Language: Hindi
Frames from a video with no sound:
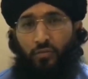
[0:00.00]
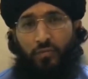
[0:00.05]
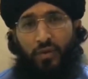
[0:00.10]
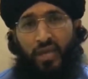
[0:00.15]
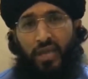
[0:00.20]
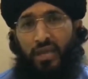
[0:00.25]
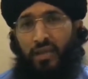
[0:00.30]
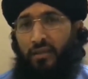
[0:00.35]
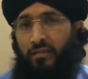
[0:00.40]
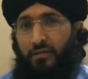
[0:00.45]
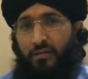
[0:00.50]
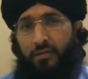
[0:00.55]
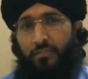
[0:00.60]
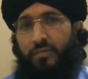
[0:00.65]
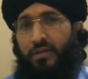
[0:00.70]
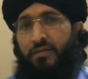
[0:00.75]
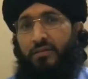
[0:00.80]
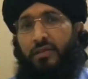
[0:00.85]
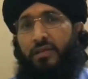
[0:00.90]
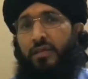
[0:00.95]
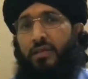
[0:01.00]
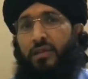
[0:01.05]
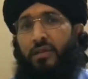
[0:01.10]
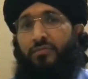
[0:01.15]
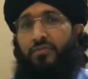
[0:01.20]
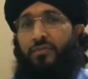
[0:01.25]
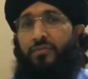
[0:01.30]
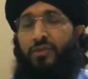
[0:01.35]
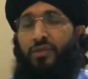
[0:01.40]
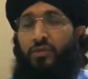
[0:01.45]
तो मैं कभी इसकी
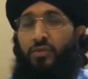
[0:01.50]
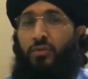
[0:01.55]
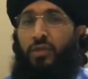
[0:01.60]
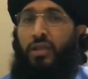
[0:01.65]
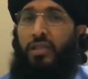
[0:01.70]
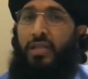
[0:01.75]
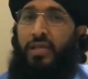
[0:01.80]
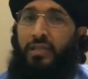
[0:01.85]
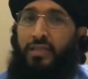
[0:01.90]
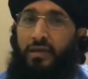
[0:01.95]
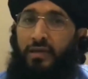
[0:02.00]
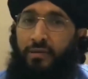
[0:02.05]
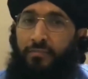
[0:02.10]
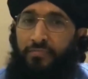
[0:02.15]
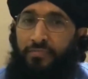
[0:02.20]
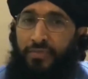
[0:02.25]
तरफ तोज्जो ना देता